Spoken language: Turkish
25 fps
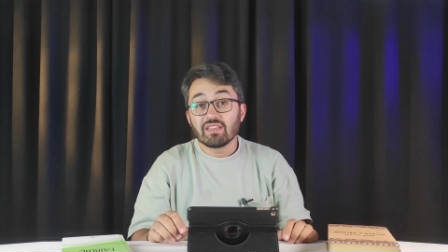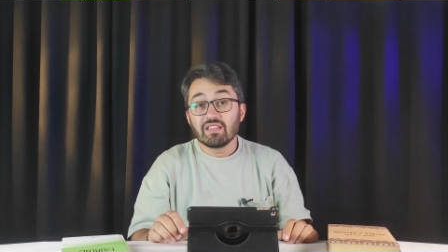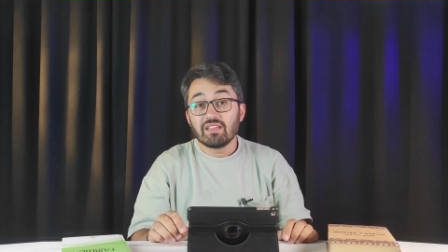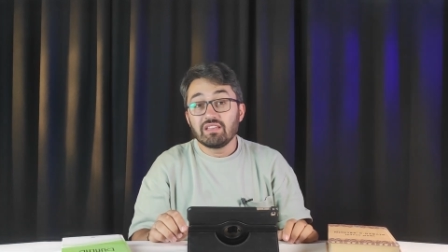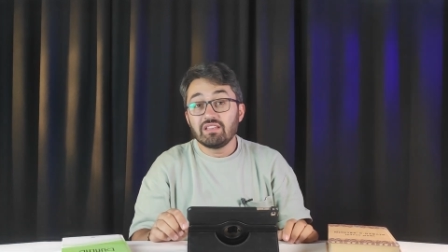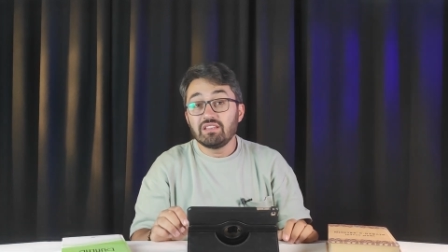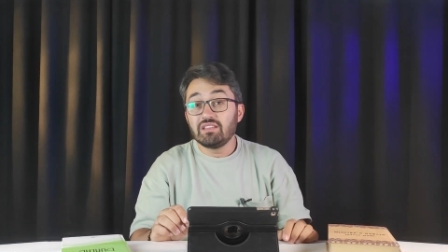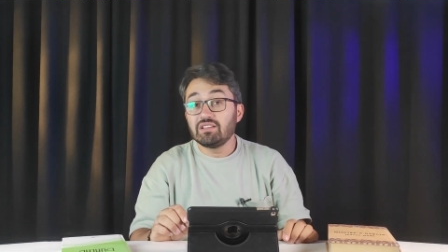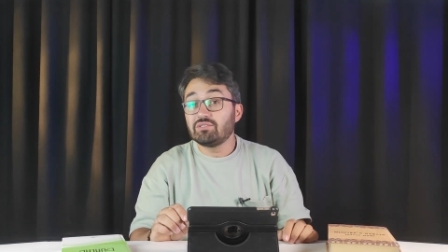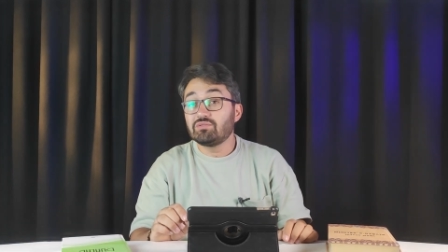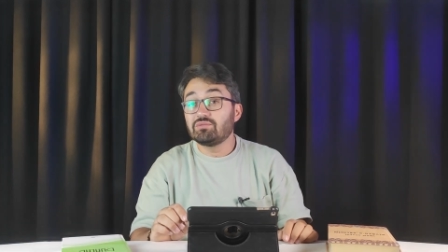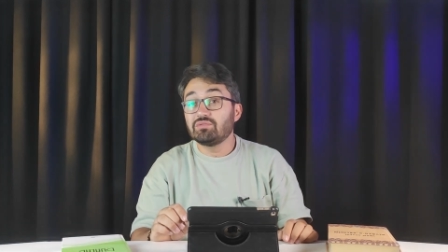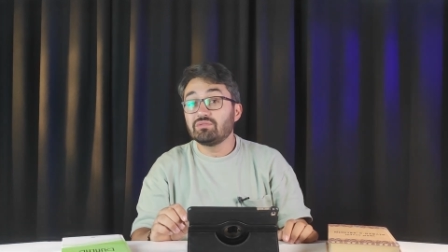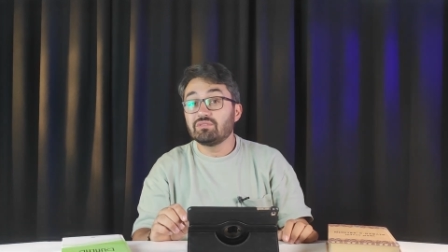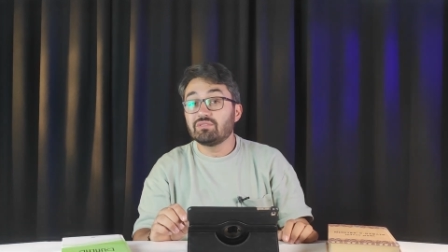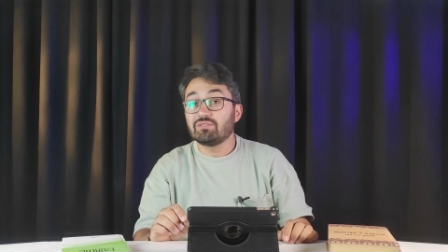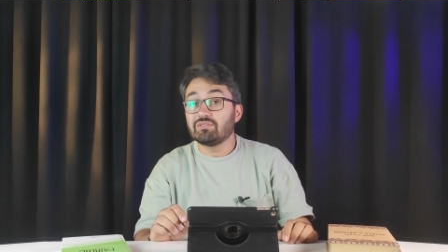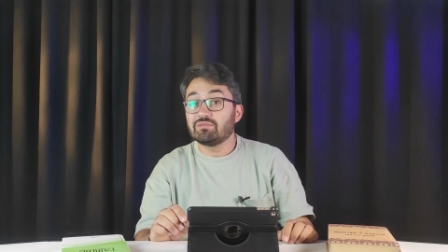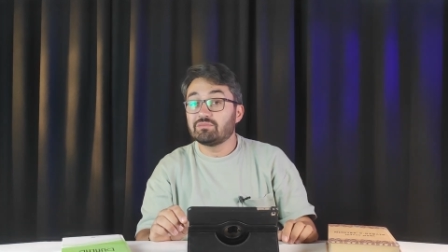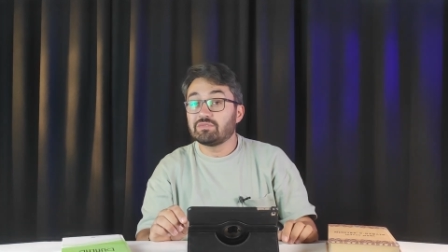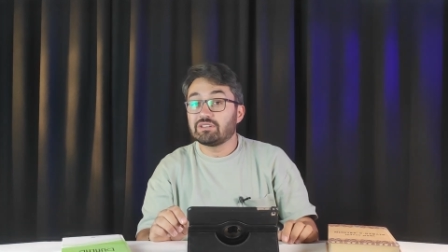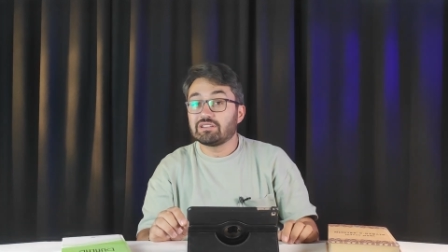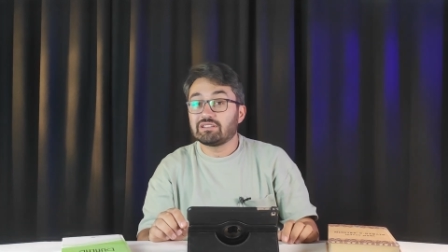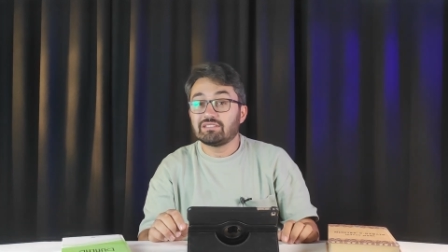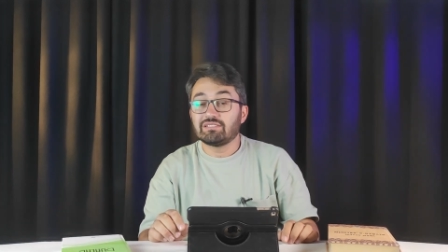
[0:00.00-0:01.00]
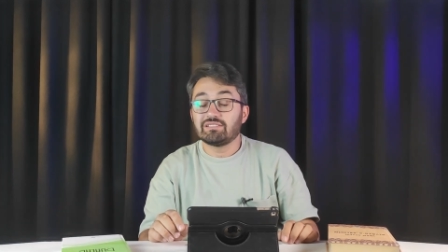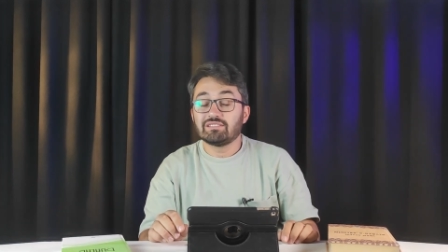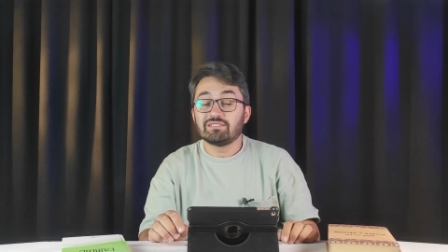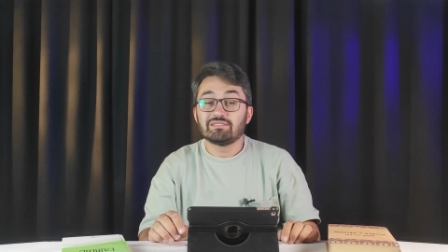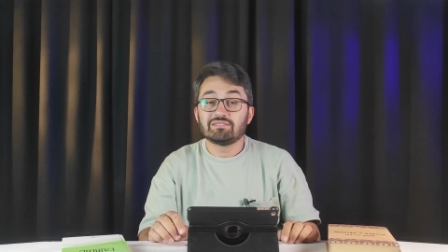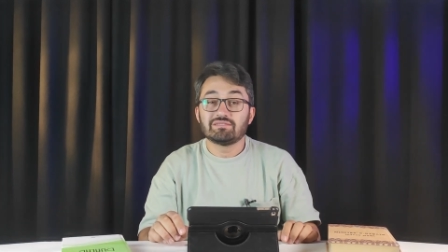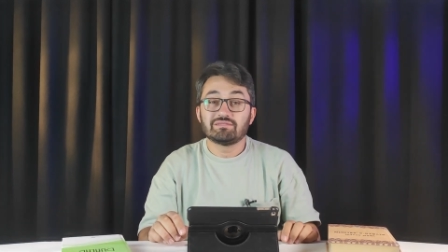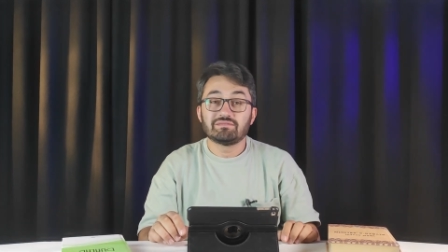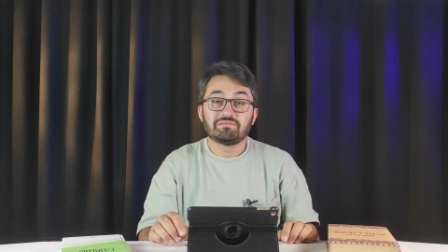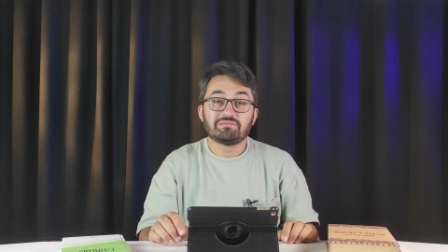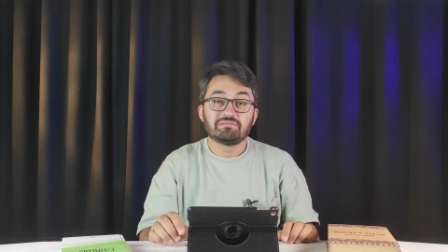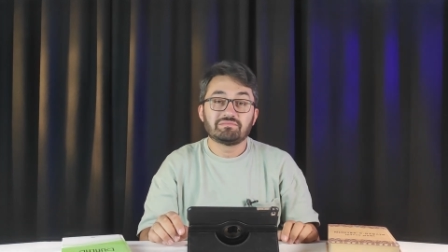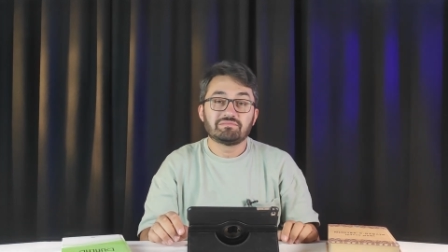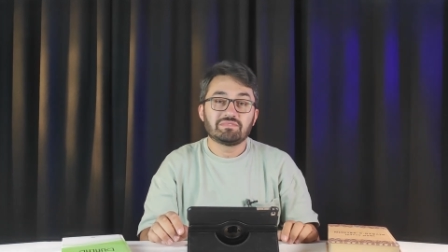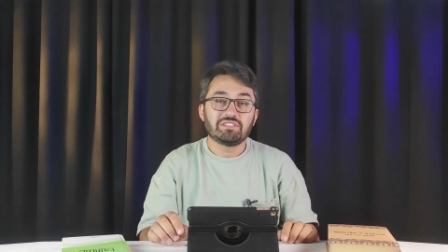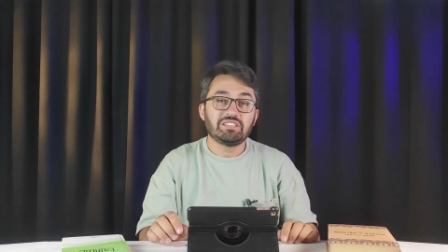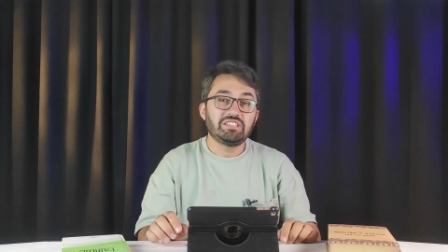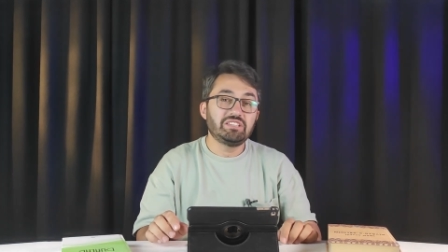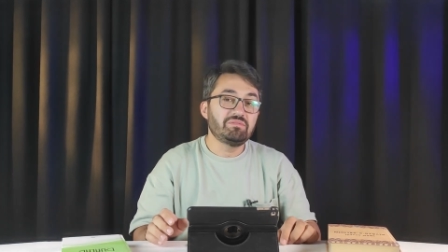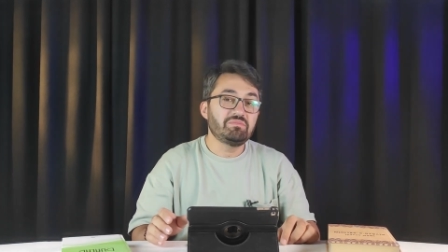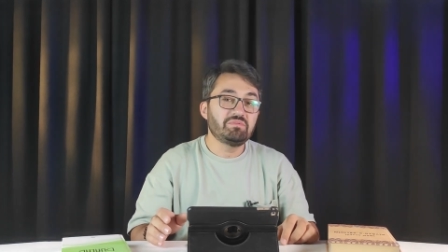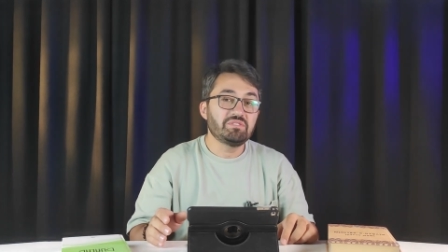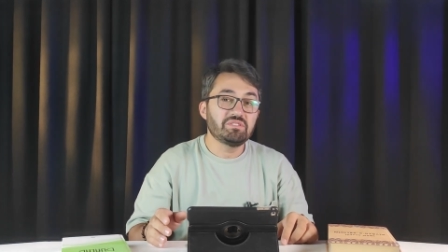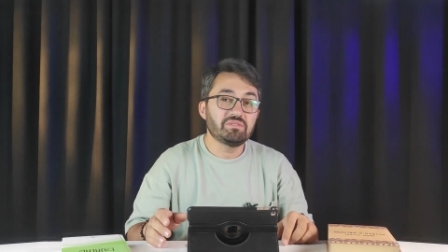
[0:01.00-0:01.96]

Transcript: iyi kul olmak, iyi